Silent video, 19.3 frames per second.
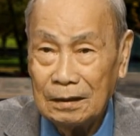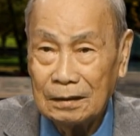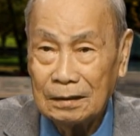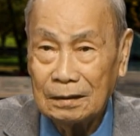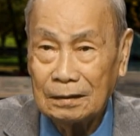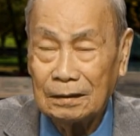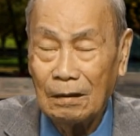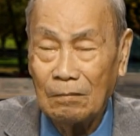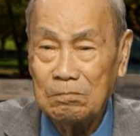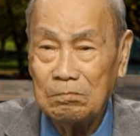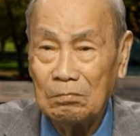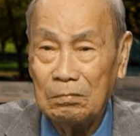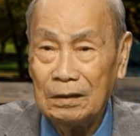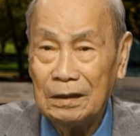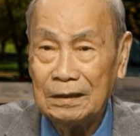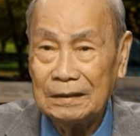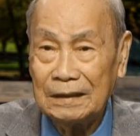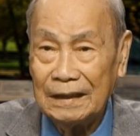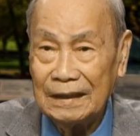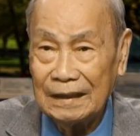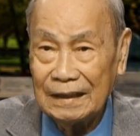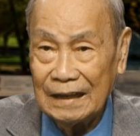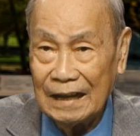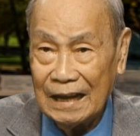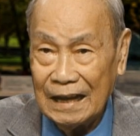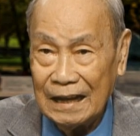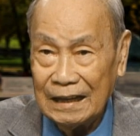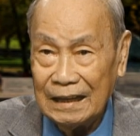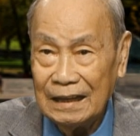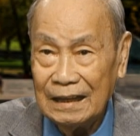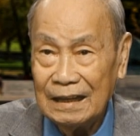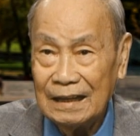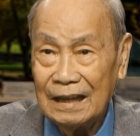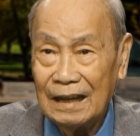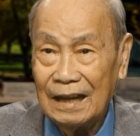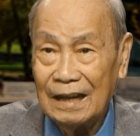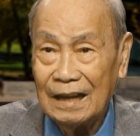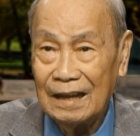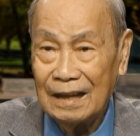không bị thiệt hại
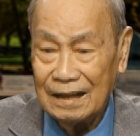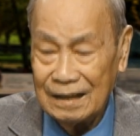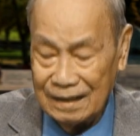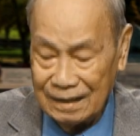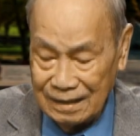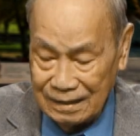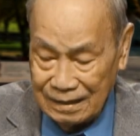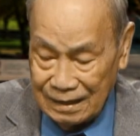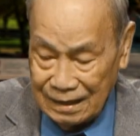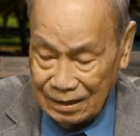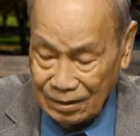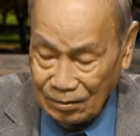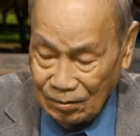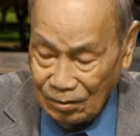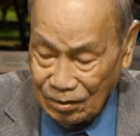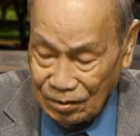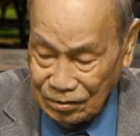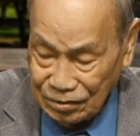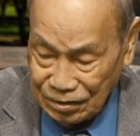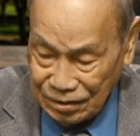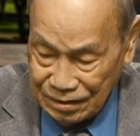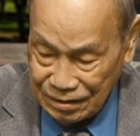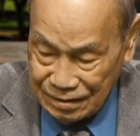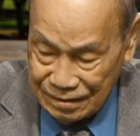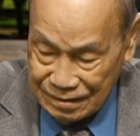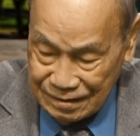về con người.